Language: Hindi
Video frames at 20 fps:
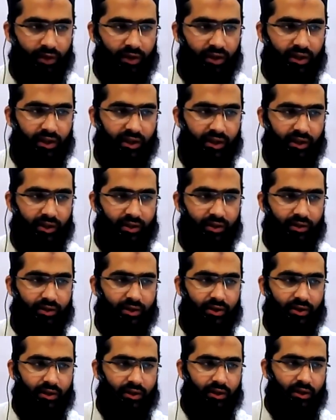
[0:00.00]
कि
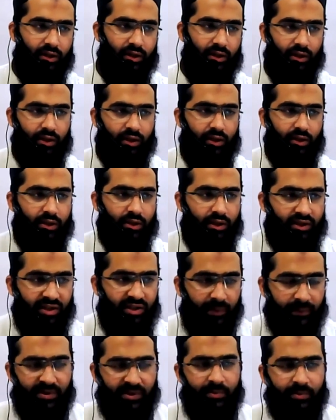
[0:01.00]

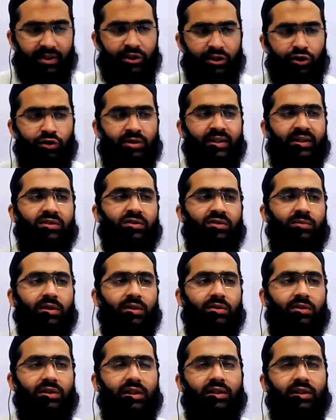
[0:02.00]
सबसे पहले तो तर्जुमा
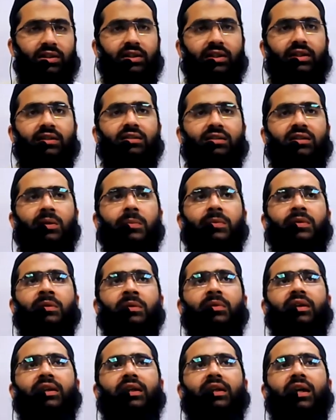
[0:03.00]
हो गया ना लेकिन सबसे
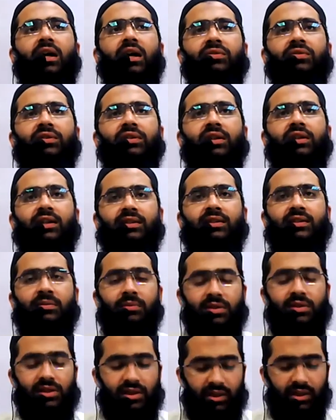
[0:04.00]
पहले काफिर कैसे
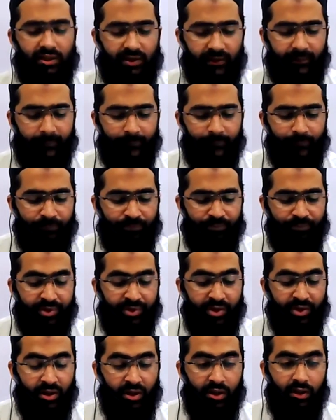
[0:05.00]
बन जाना
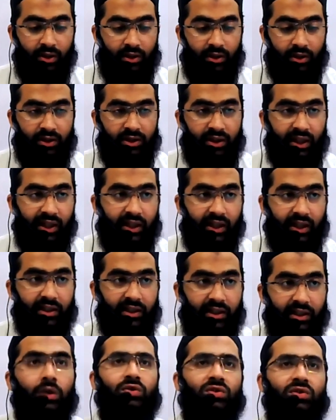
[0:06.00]
ये
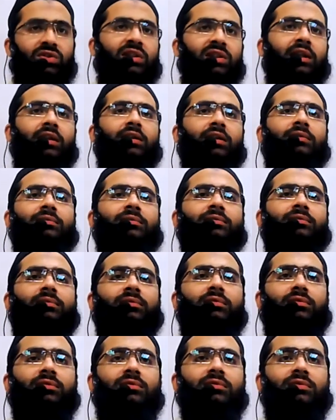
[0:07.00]
यहूद थे
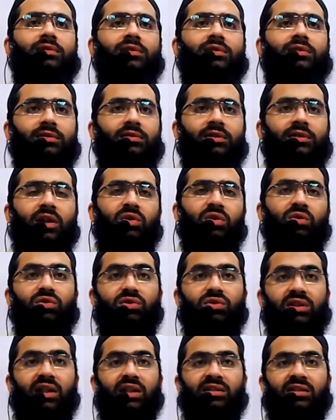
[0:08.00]

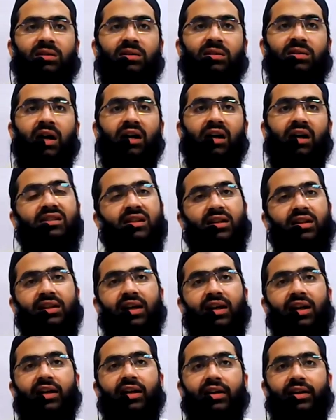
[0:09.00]
यहूद का सब खासा
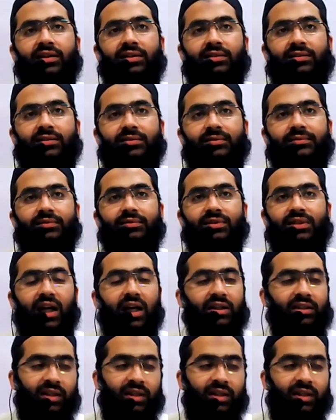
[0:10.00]
क्या है क्या